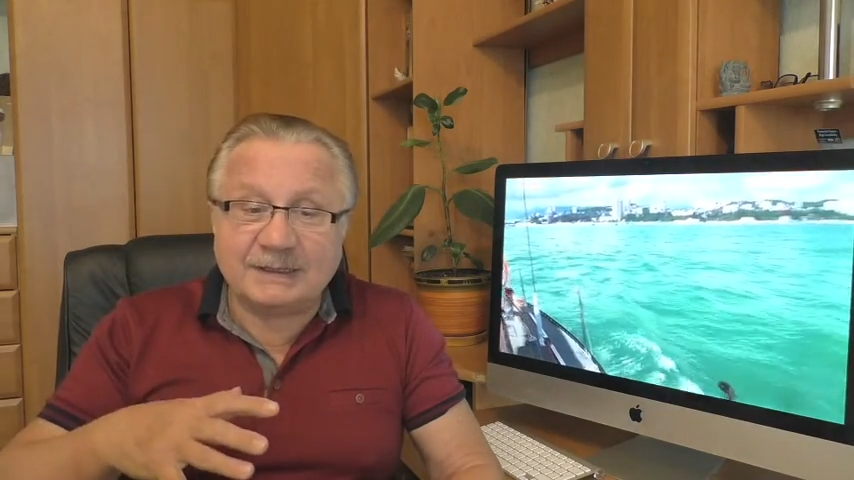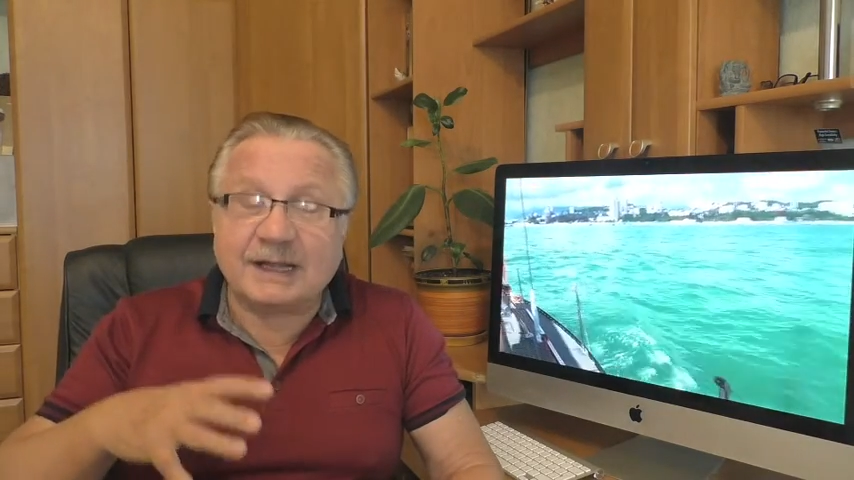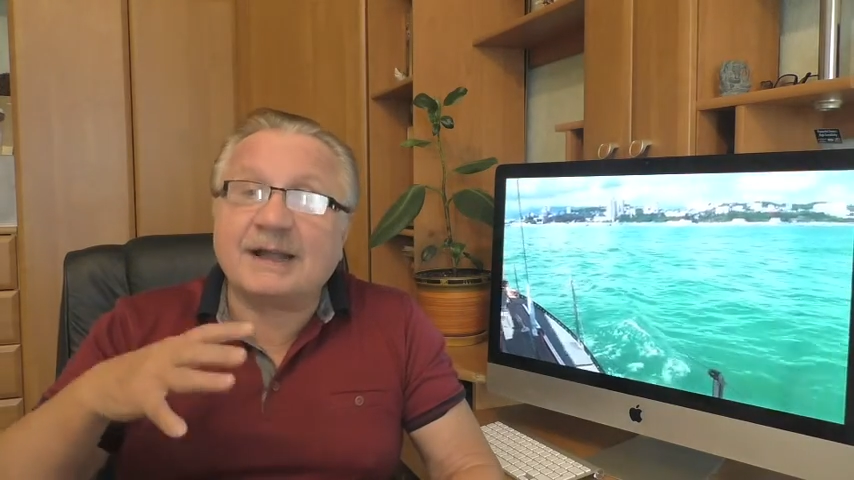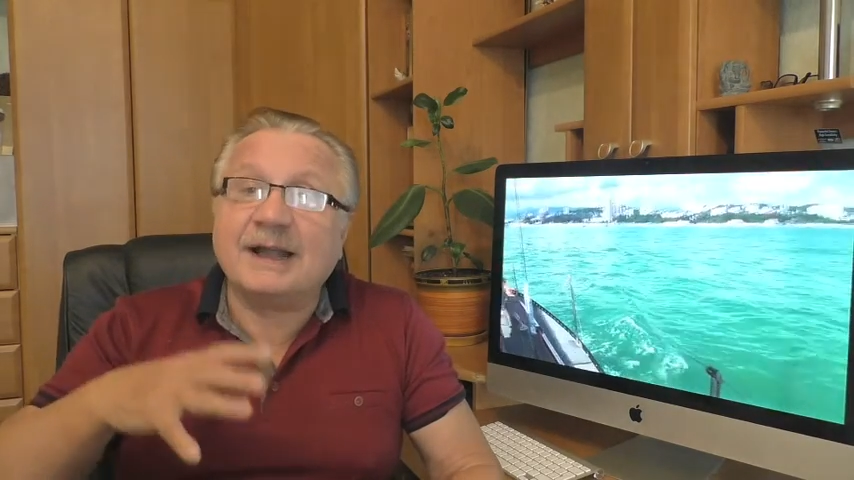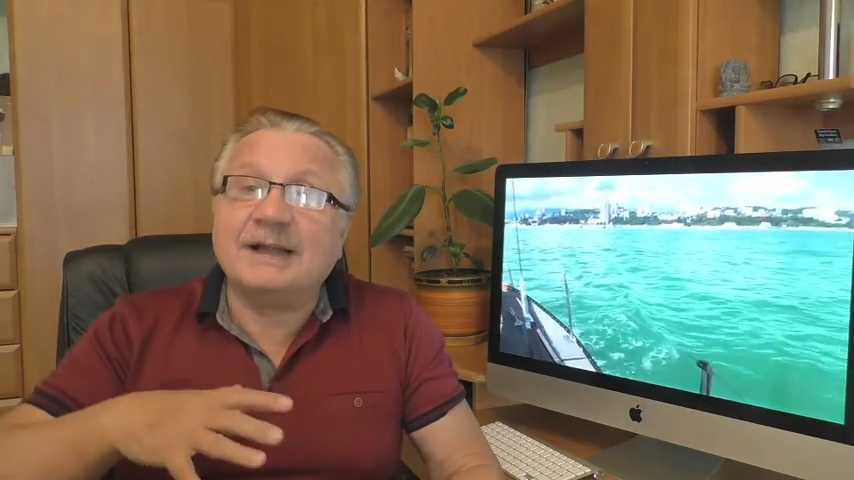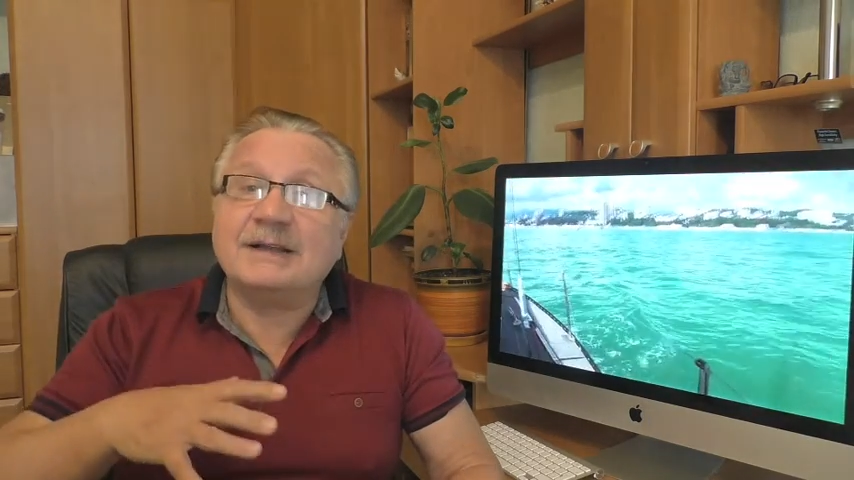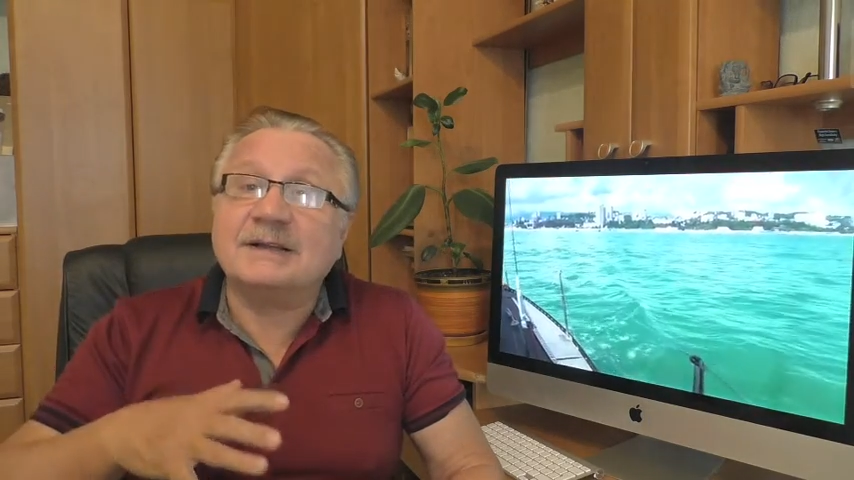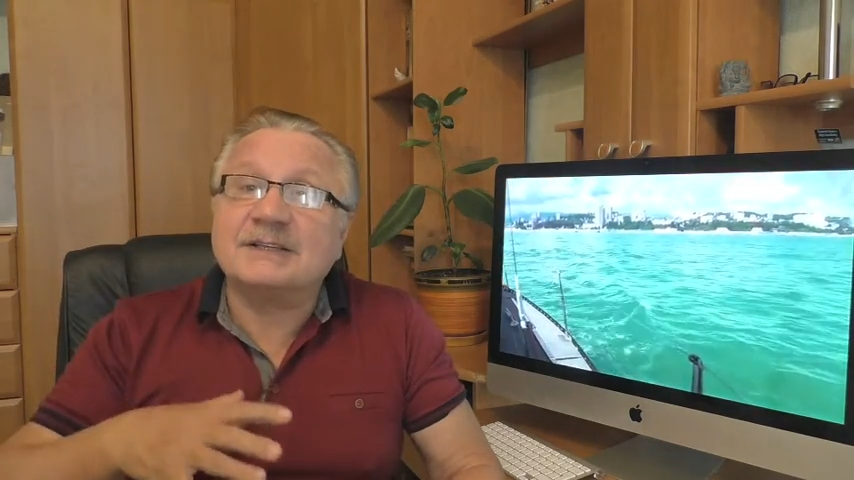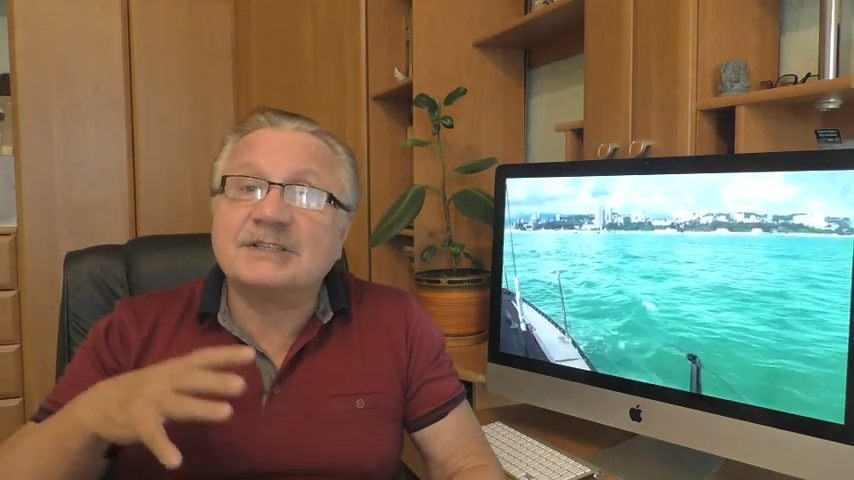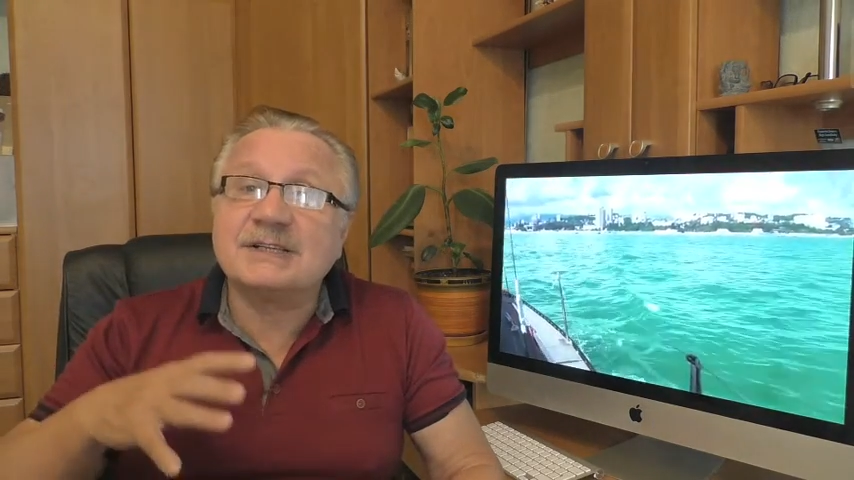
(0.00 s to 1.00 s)
такая
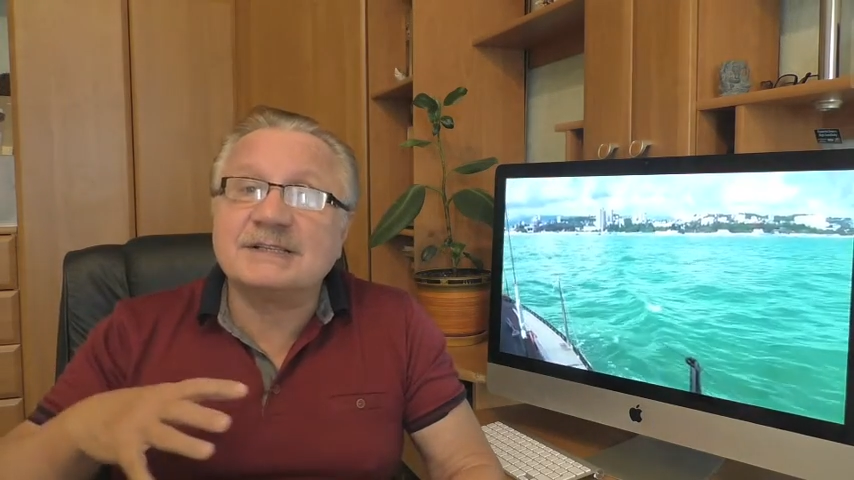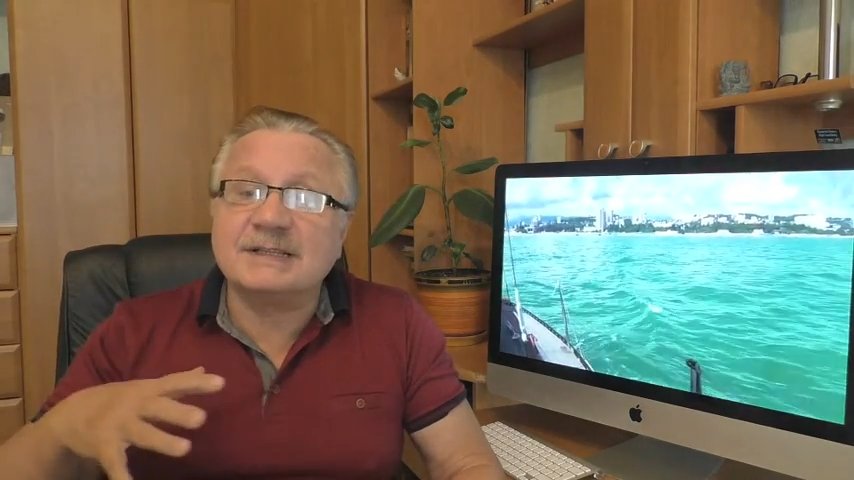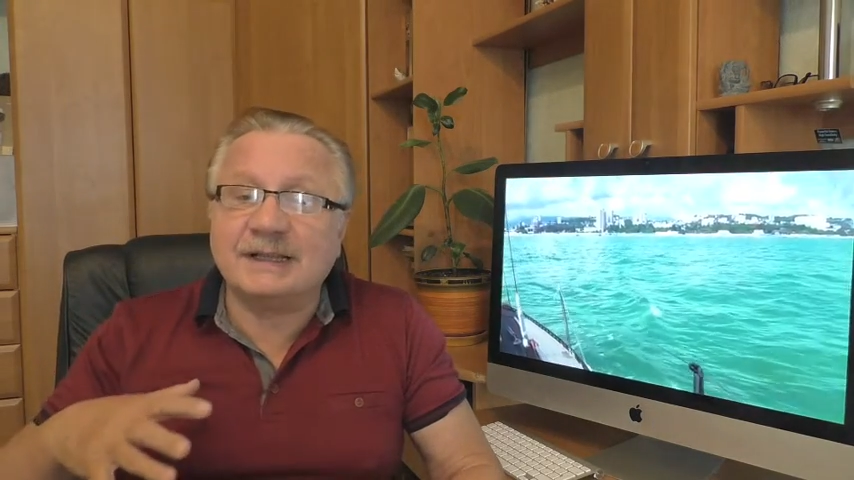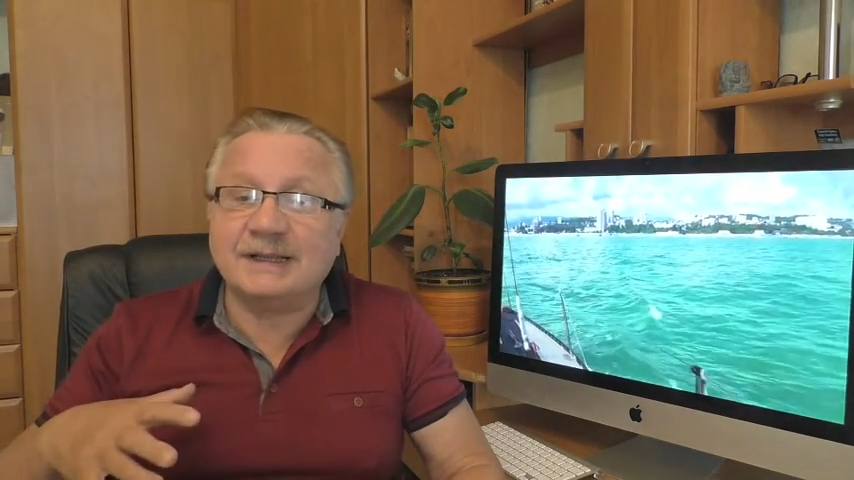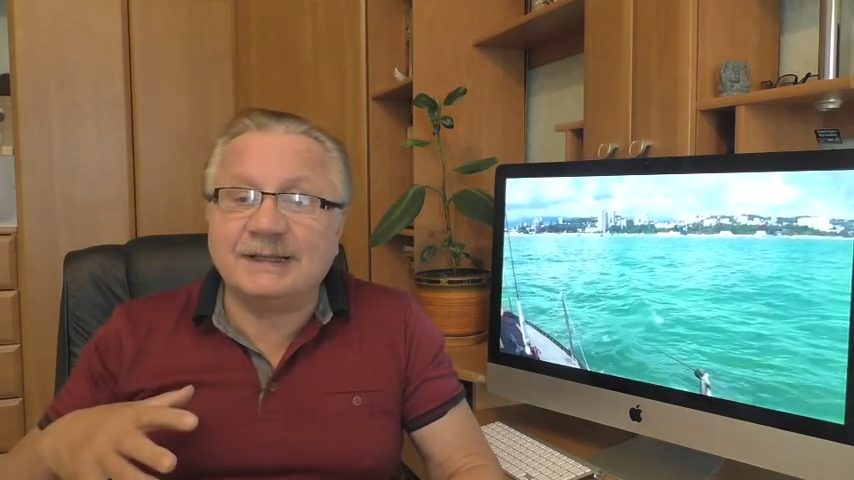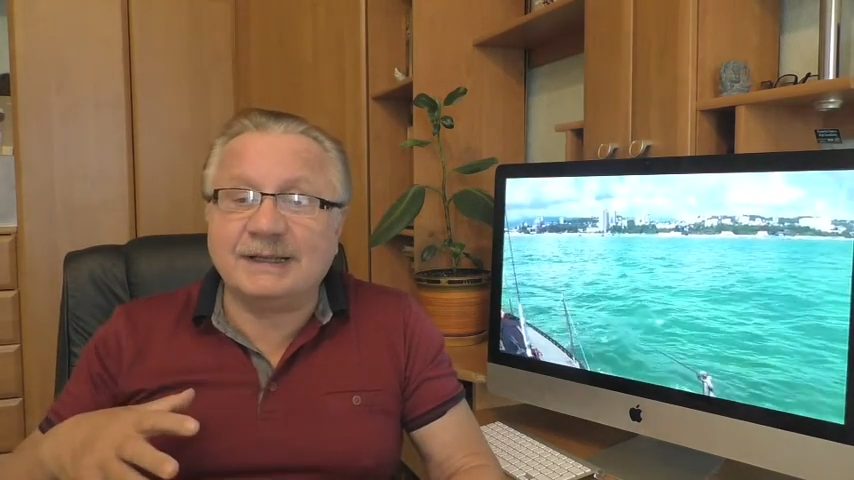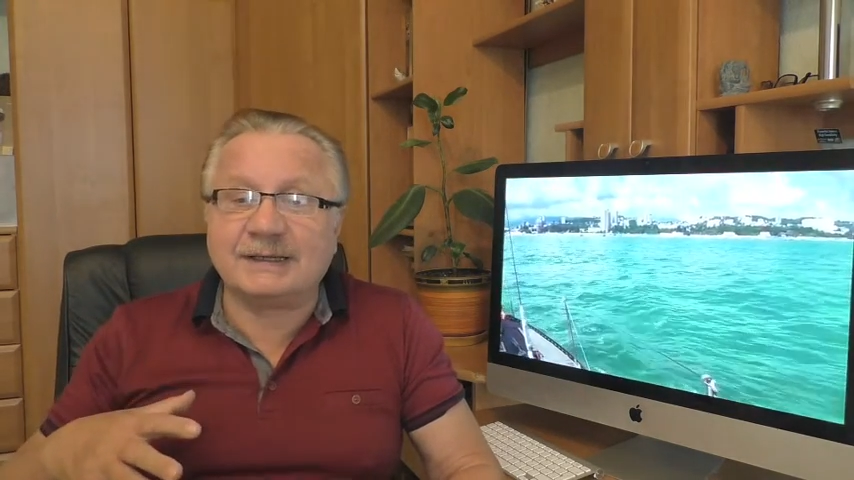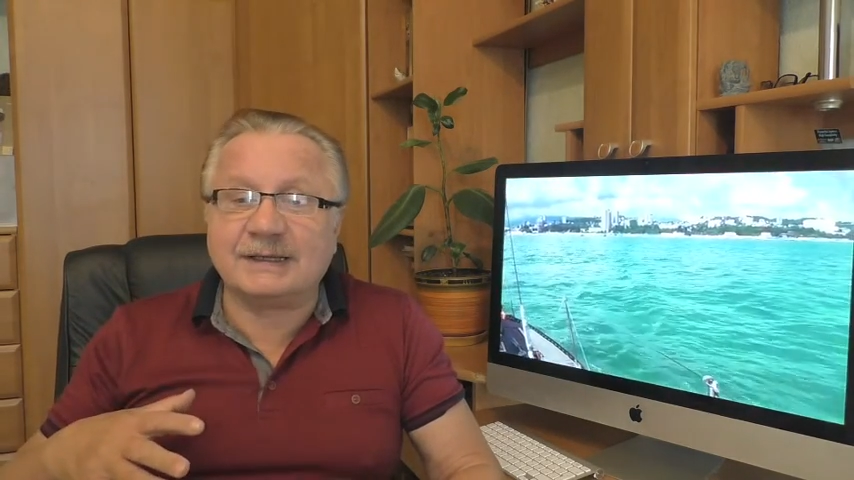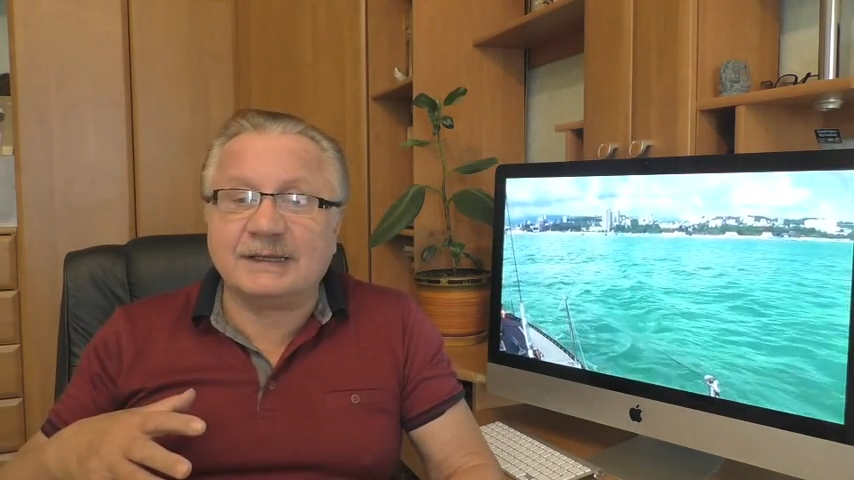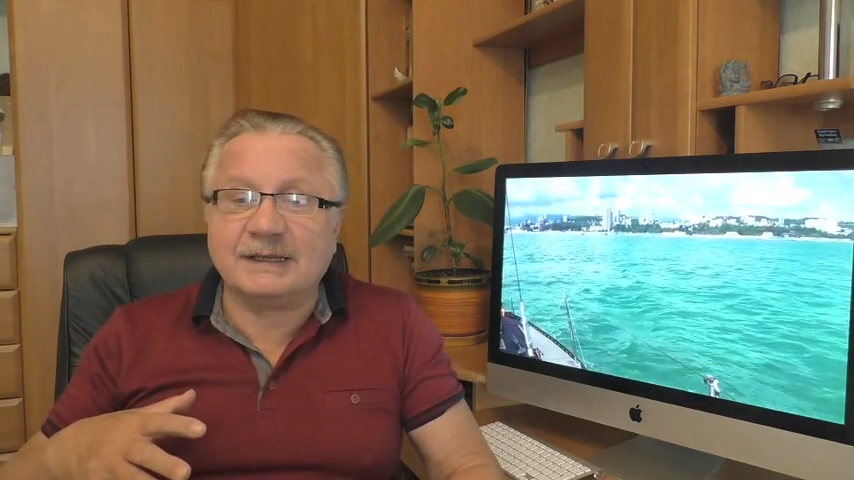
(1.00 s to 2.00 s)
жизненная
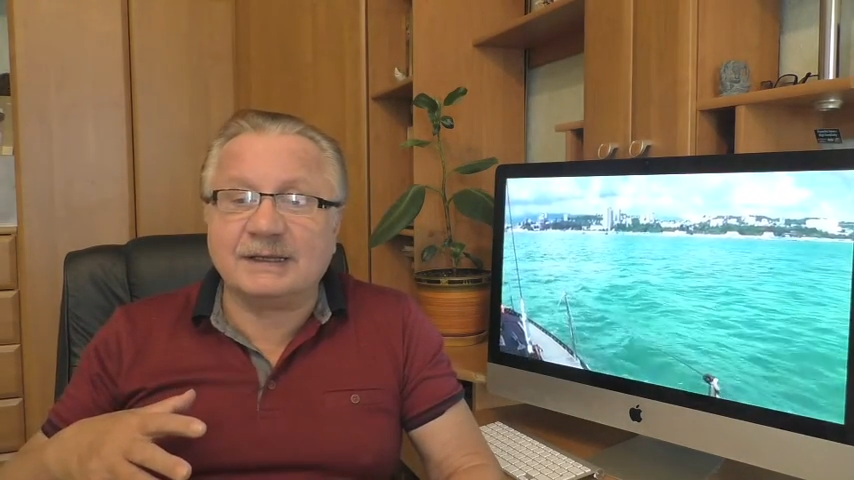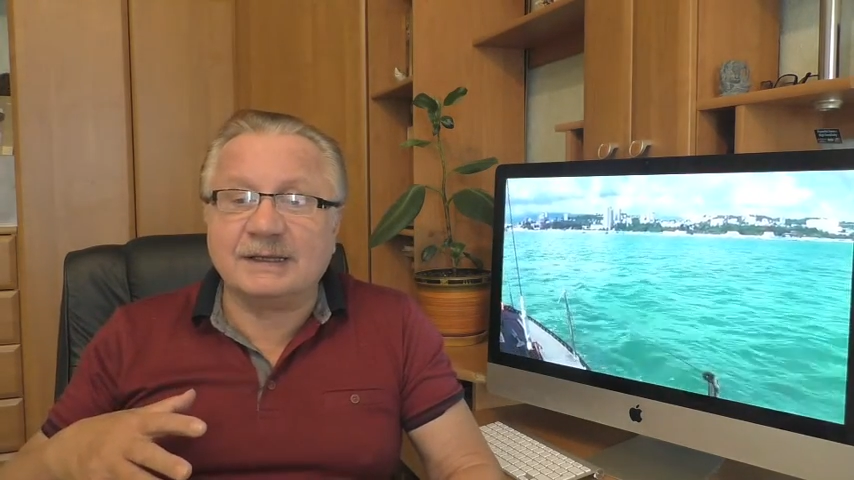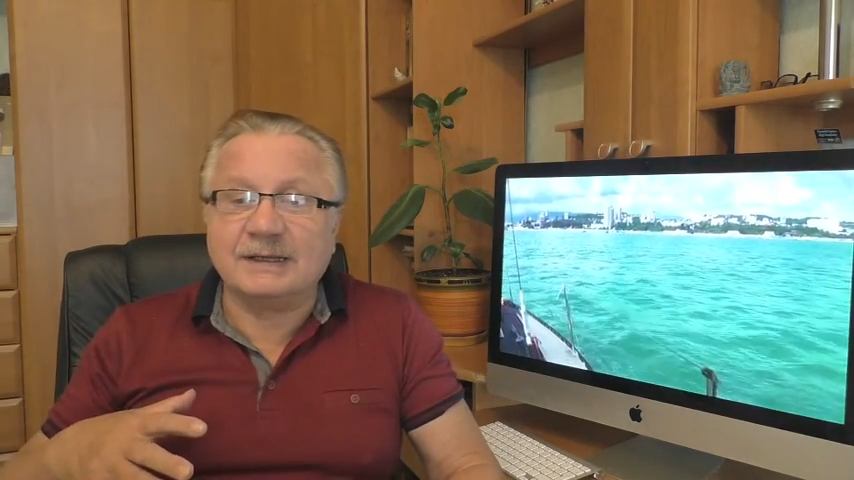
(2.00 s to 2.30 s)
энергия.